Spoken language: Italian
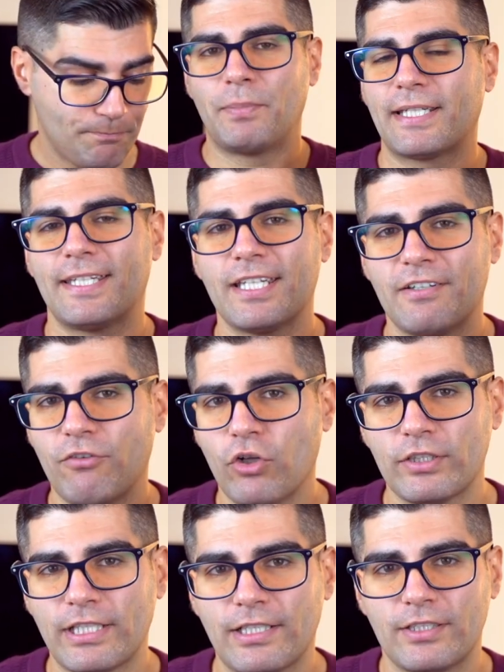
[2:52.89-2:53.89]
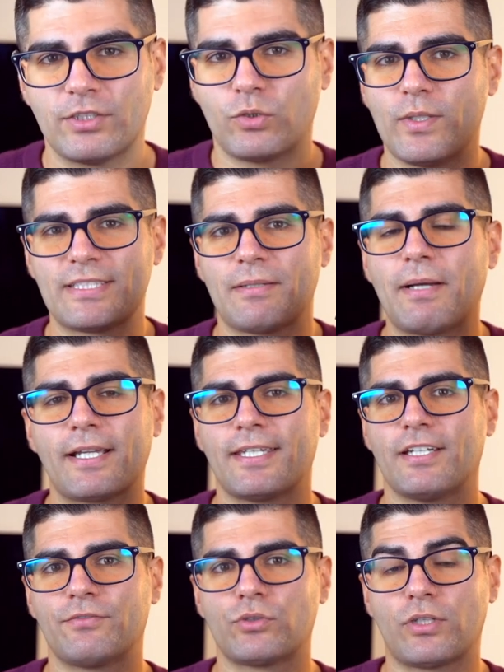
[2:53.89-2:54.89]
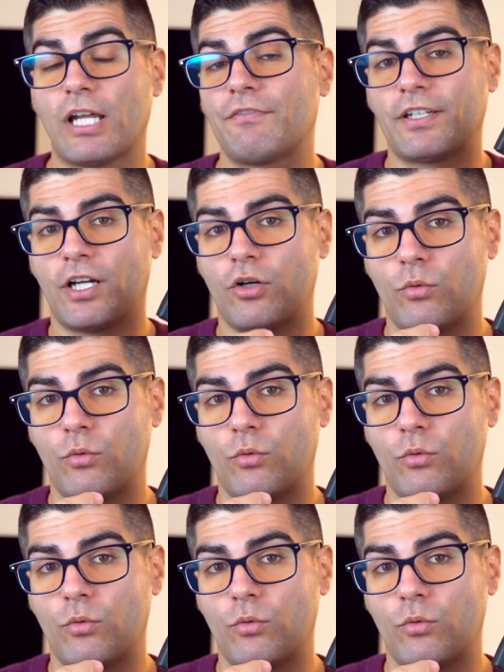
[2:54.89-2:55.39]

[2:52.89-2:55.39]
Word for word: Per chi è rivolta questa macchina fotografica